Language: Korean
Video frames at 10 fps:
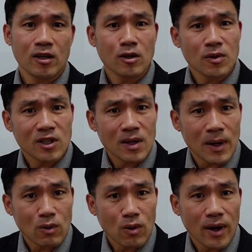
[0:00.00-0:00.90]
여러분 그게
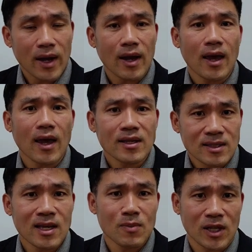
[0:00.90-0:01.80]
바로
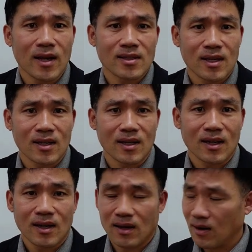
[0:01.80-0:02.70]
에세이입니다. 에세이.
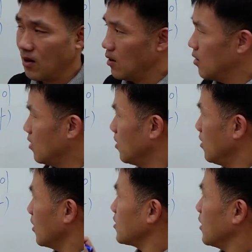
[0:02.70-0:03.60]

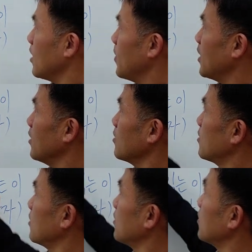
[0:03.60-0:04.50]
그러니까 제가 바라는
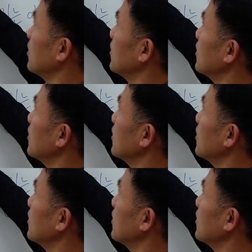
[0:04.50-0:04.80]
것은